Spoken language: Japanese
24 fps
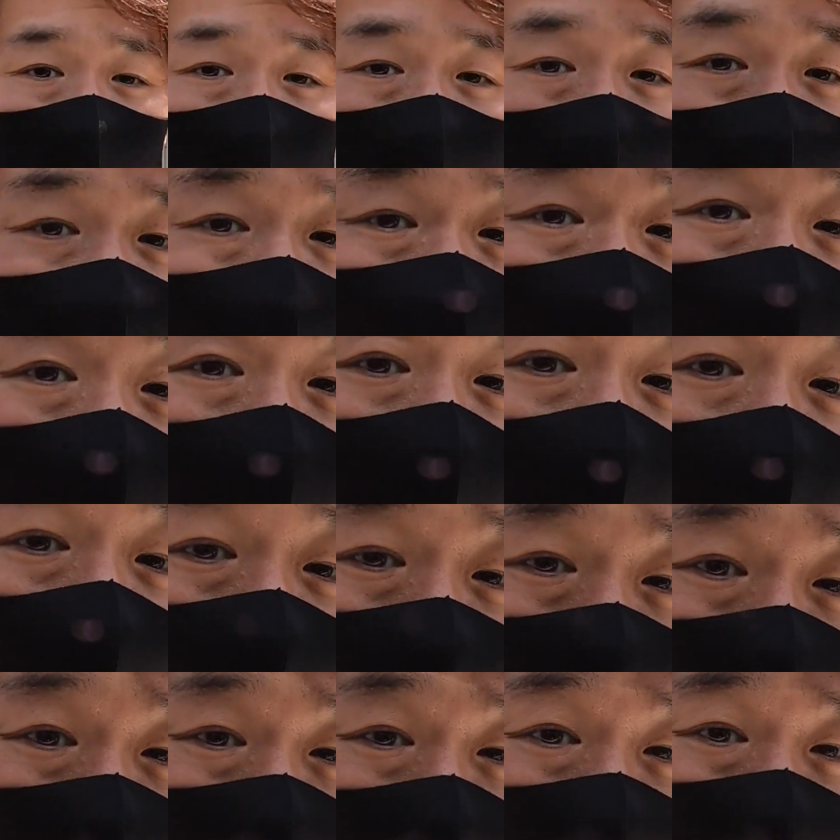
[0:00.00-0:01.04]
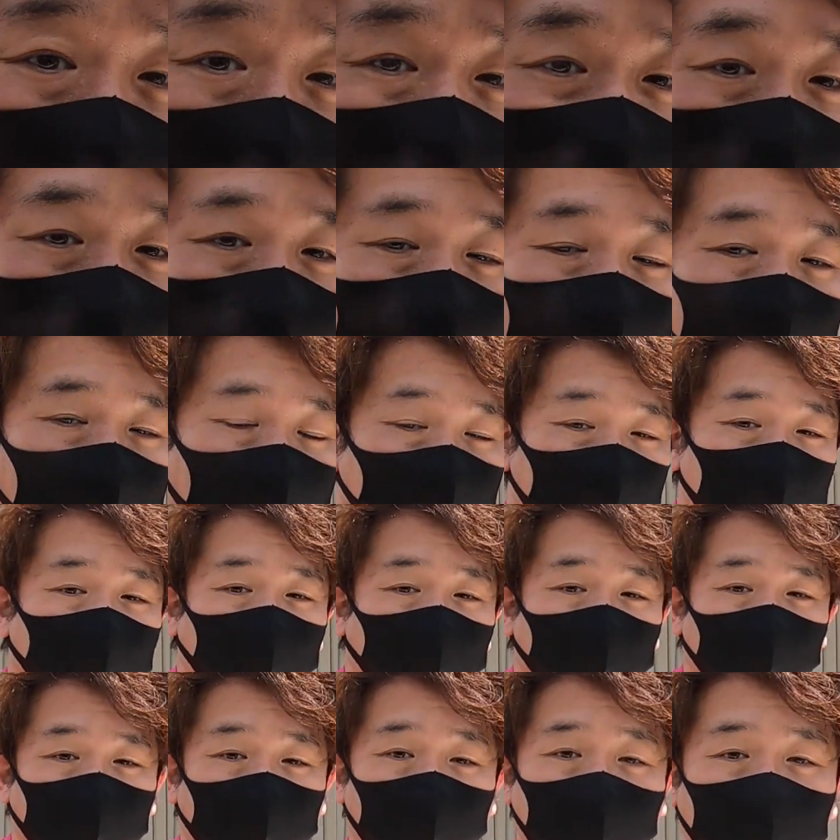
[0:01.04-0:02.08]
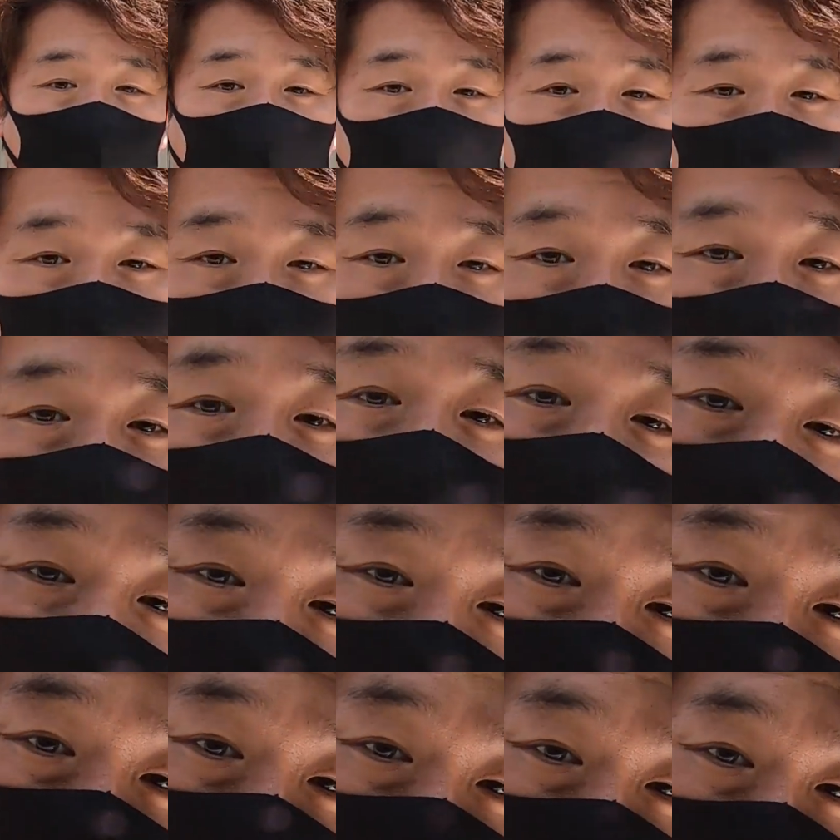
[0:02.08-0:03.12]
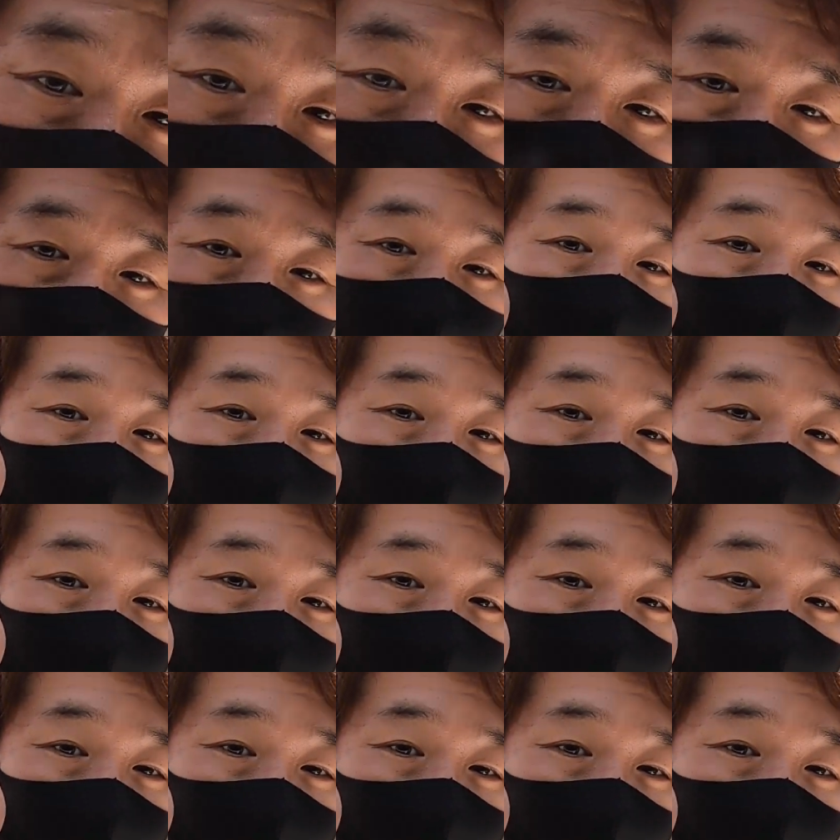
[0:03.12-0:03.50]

ご注文ありがとうございます。えー、責任を持って